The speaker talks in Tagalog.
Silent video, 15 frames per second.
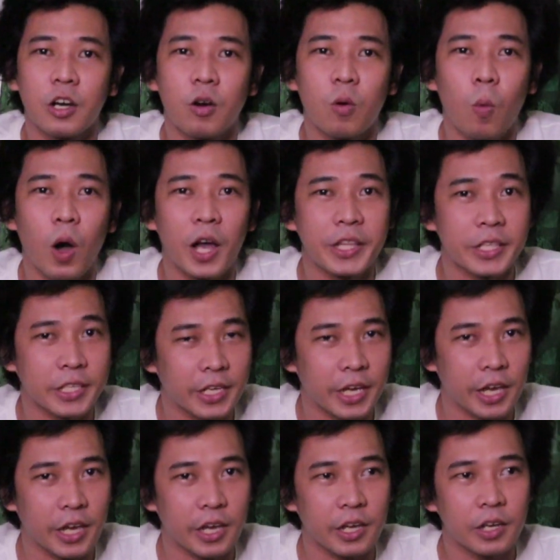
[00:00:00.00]
ng 1K,
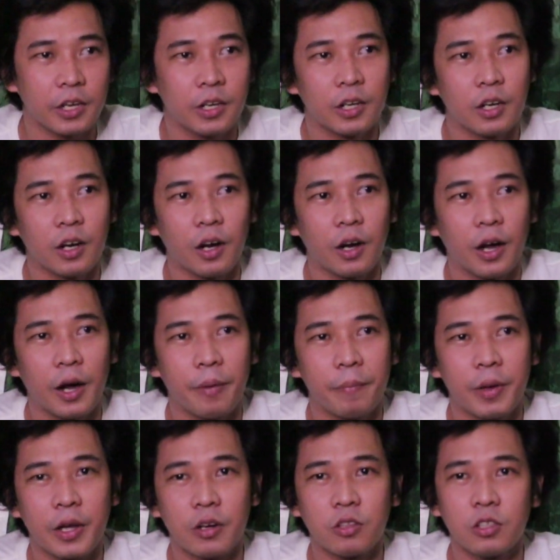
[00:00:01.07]
uh, ah,
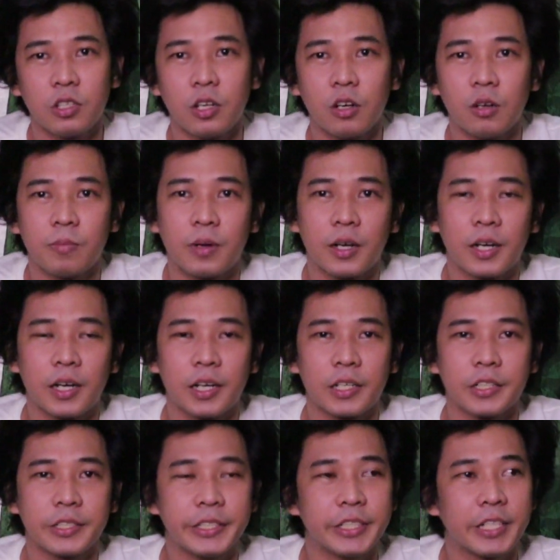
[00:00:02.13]
meron din ako mga
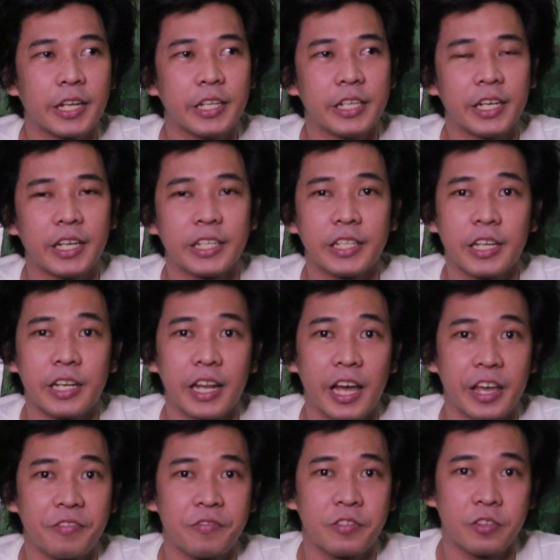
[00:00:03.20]
sinalihan na
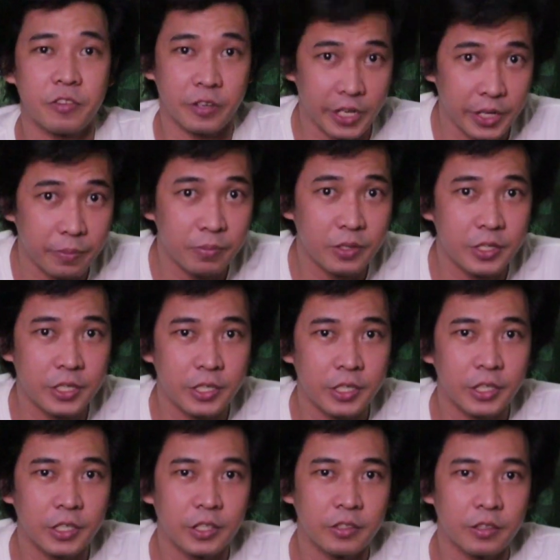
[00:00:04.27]
live streams. Hindi
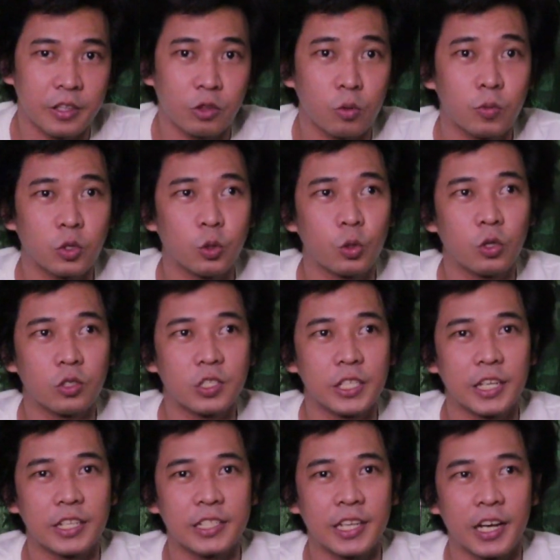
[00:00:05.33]
totoo yan. Tumutulong
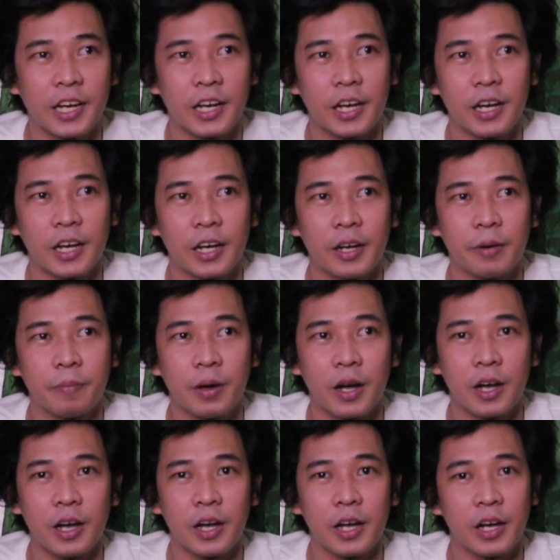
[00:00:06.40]
sila sa
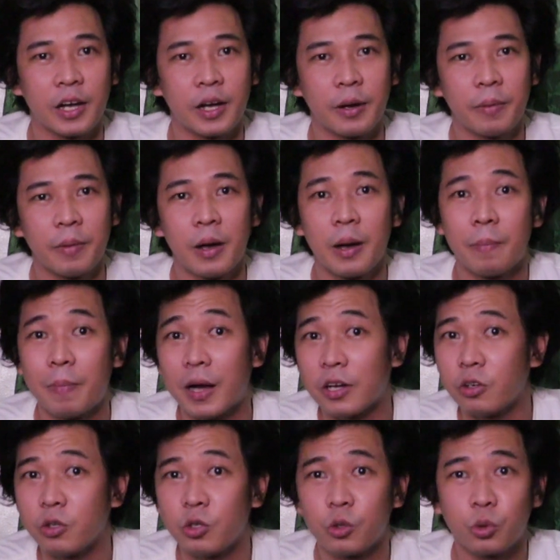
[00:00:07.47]
mga
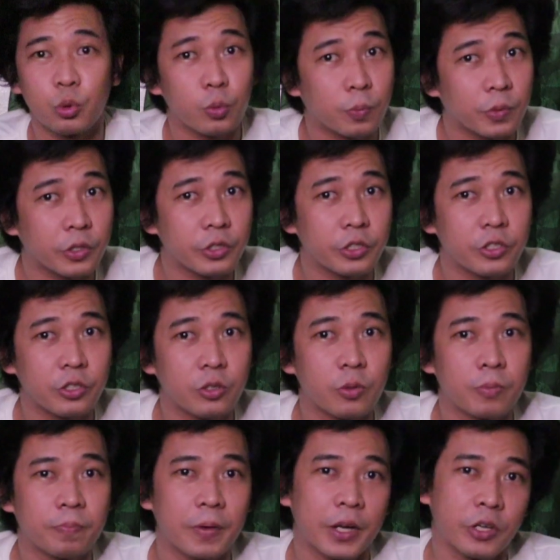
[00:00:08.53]
bagong YouTubers
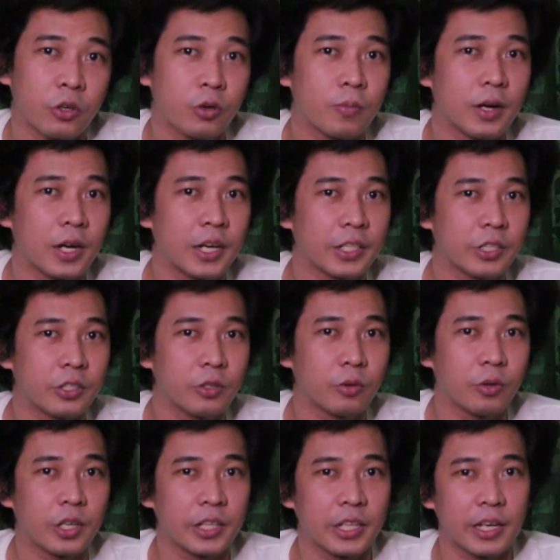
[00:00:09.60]
kung paano umangat yung
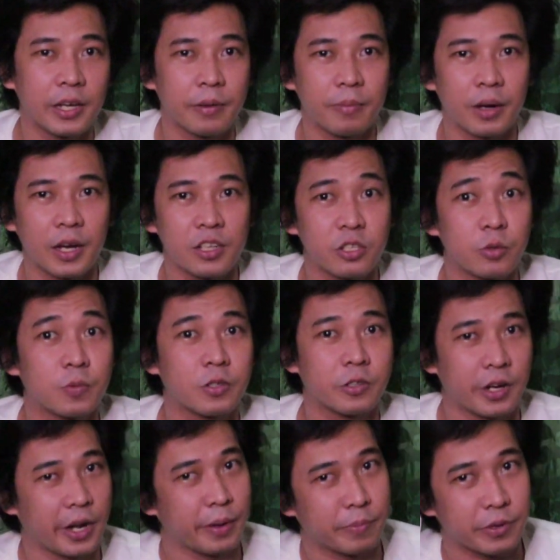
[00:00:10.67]
kanilang mga
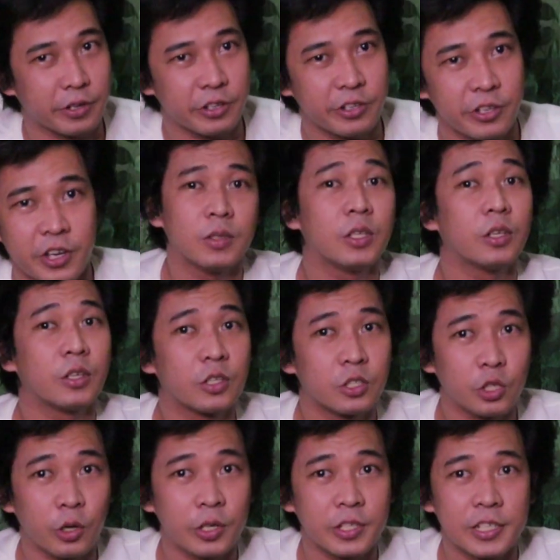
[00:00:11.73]
subscribers.
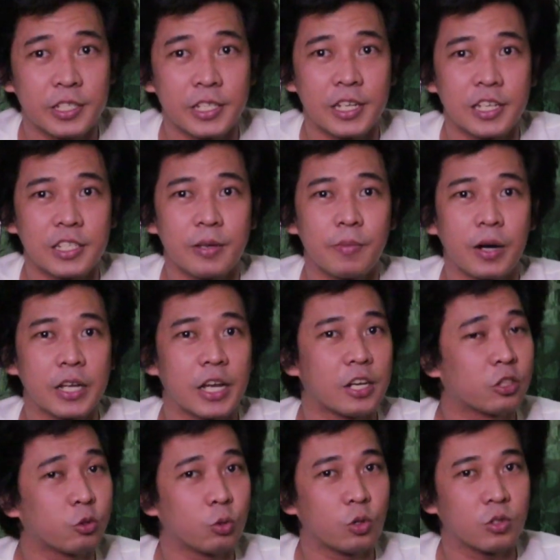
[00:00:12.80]
So, isa sila sa mga
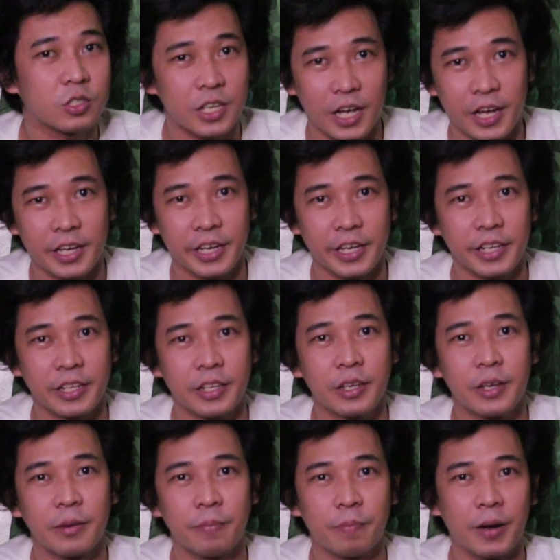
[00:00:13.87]
nakatulong sa akin
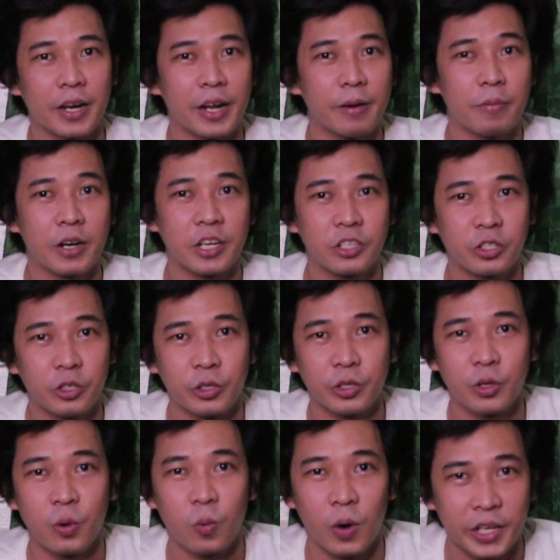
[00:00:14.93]
para ma-reach ko
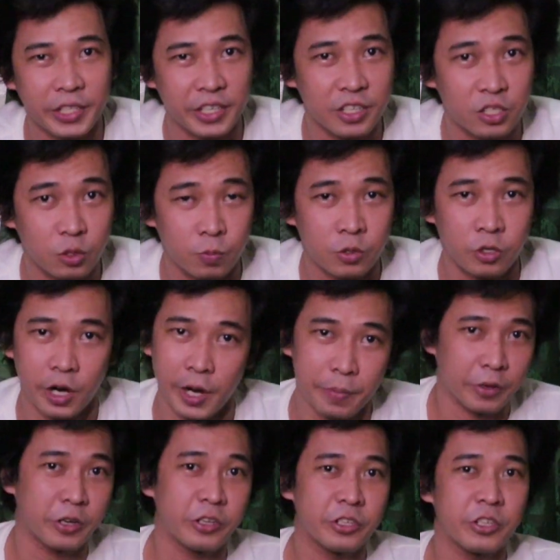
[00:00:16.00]
yung 1K
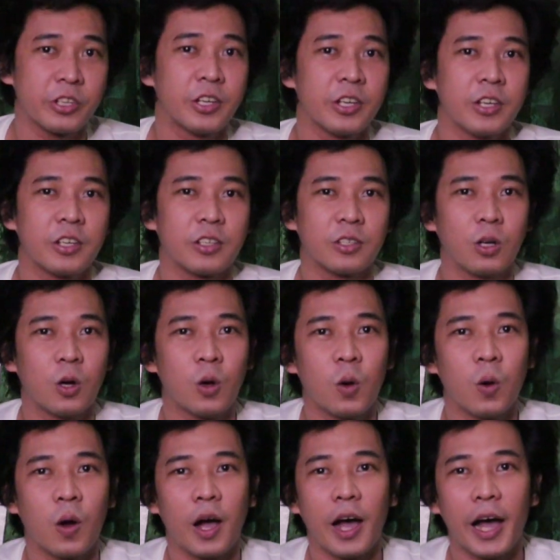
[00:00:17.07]
subscribers.
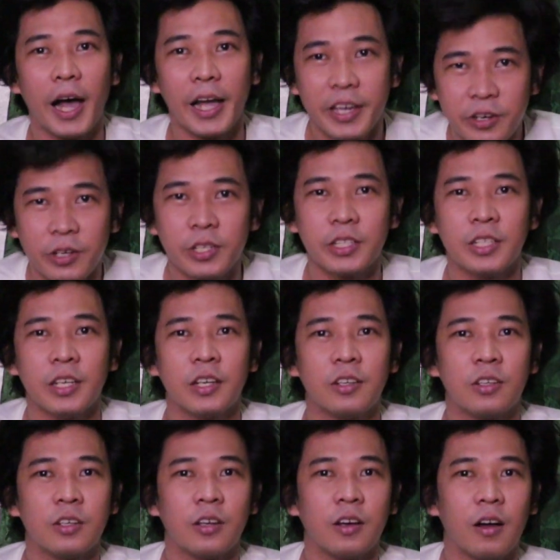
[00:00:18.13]
So, ayun,
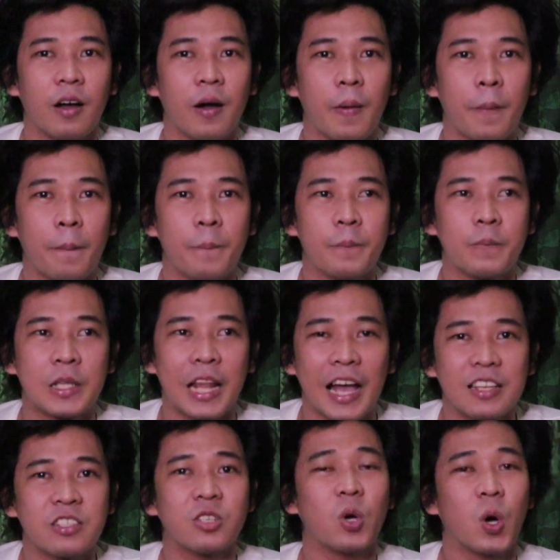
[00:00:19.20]
um,
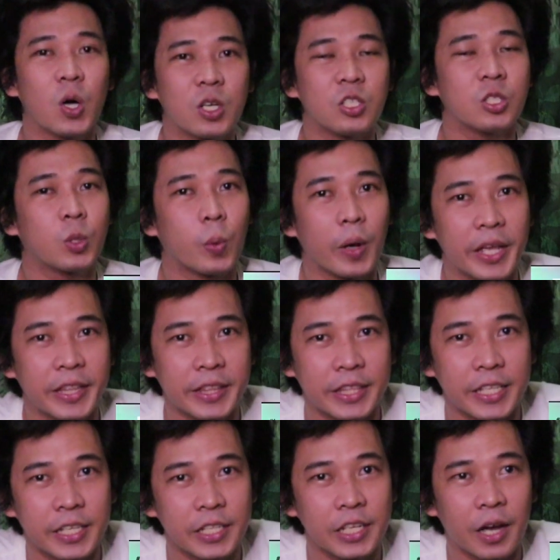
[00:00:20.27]
last August 20,
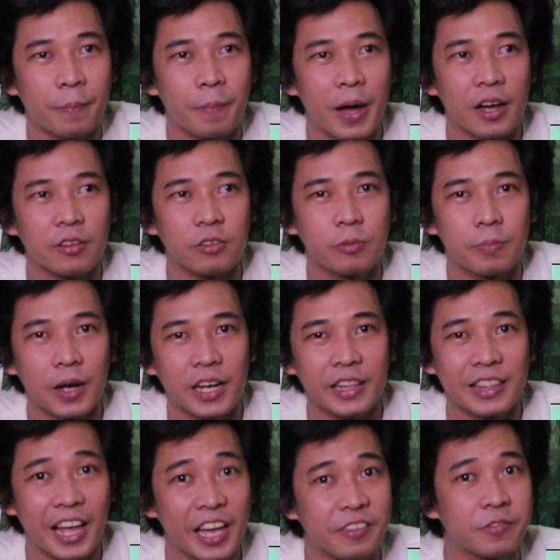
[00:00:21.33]
nag-back-to-back
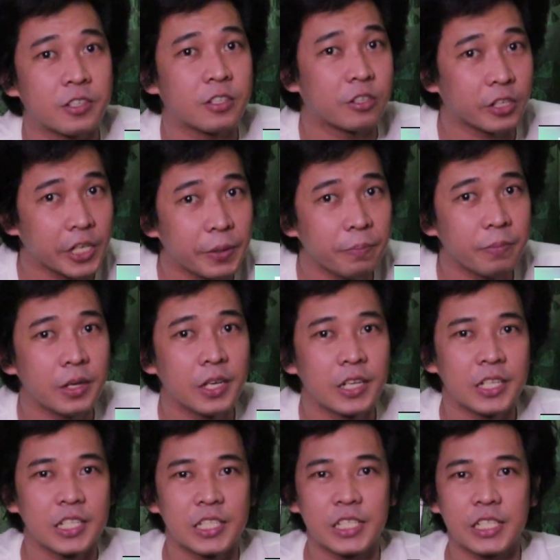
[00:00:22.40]
live stream
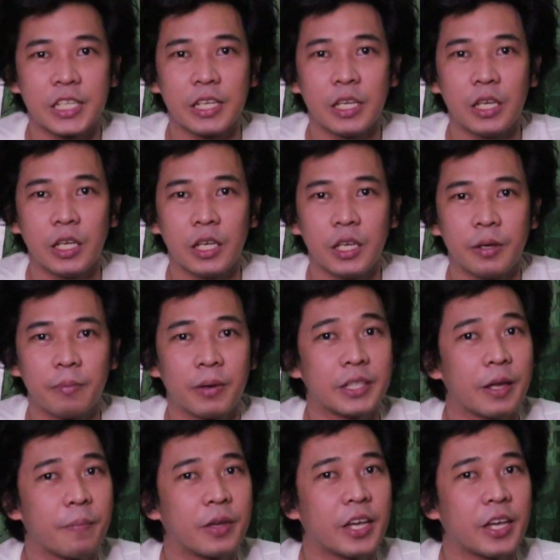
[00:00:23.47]
si Madam